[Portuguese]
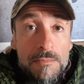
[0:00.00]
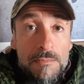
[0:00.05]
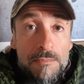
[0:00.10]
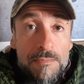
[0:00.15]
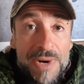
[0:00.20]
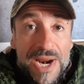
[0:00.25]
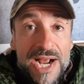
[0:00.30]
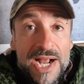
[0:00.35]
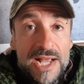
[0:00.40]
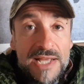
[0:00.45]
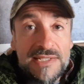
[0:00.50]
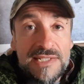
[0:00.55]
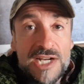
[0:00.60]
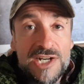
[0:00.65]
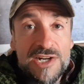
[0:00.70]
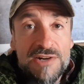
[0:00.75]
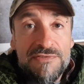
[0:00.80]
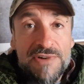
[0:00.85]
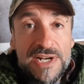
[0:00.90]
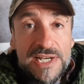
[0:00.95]
para caçar
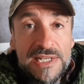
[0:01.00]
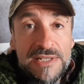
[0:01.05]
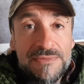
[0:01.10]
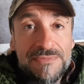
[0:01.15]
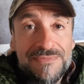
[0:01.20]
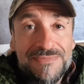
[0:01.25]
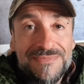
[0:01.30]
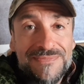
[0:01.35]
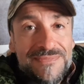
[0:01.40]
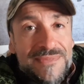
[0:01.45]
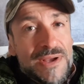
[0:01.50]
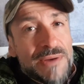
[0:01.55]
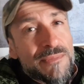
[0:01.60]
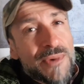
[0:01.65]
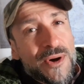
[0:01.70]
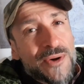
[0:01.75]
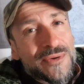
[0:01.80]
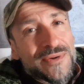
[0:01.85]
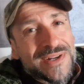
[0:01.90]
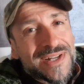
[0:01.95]
javali?
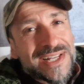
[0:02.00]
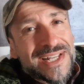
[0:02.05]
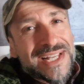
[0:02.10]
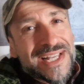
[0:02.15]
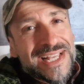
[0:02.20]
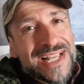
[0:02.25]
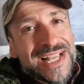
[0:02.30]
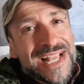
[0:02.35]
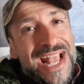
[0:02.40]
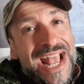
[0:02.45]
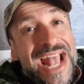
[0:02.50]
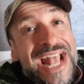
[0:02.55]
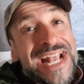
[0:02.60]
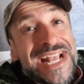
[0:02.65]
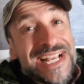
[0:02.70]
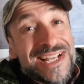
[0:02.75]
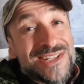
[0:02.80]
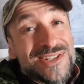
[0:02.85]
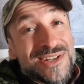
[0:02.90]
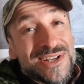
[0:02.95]
Bom, é
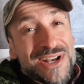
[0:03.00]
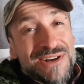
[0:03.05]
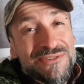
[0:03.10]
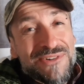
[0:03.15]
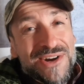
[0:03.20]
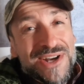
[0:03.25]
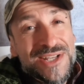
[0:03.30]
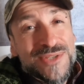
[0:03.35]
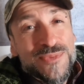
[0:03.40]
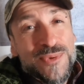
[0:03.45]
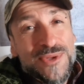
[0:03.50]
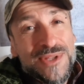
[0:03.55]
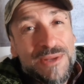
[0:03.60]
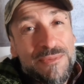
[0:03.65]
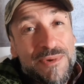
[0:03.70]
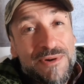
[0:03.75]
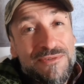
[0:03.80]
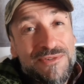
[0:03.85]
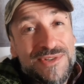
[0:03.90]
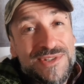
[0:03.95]
isso que eu vou responder
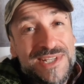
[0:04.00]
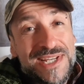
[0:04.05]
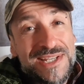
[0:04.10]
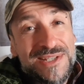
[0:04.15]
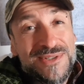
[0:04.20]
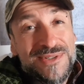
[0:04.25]
para vocês